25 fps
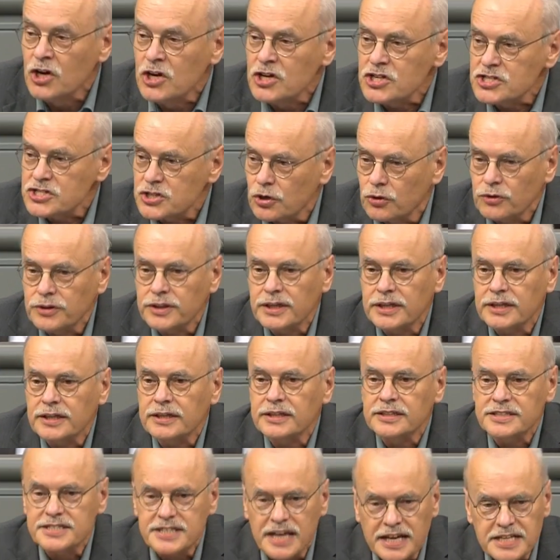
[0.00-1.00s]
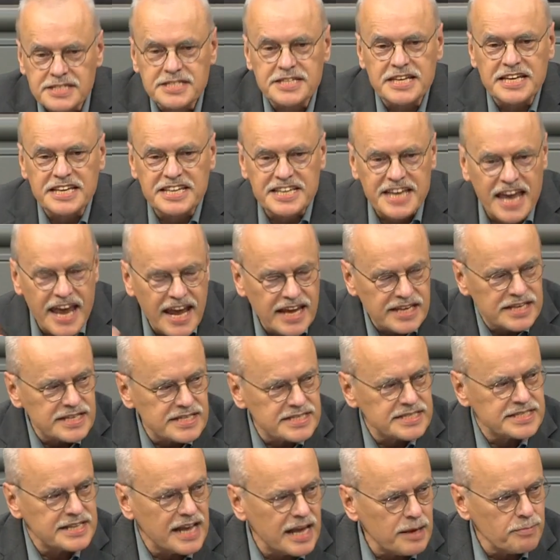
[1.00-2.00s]
sondern dass sie
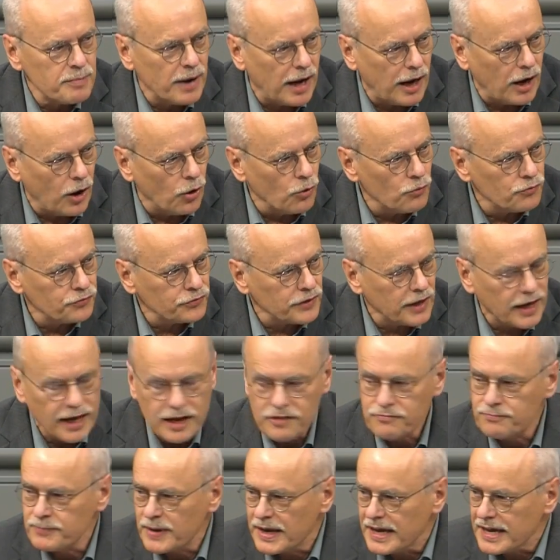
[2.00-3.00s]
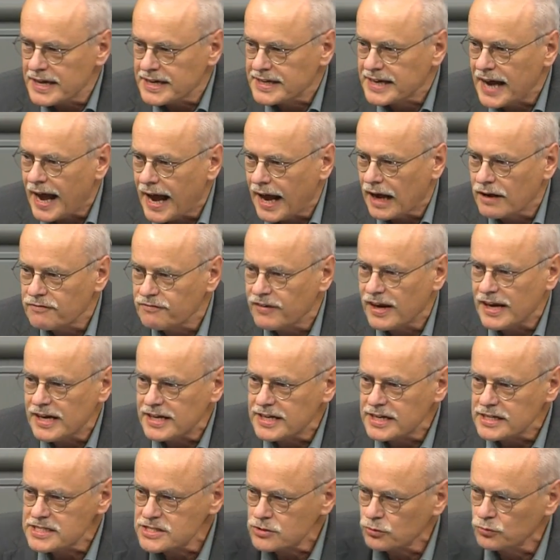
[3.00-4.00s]
jedes Thema aufgreifen, egal
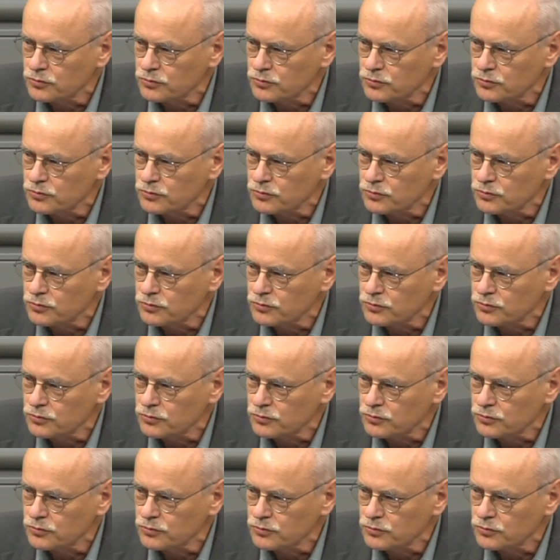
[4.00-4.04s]
welches.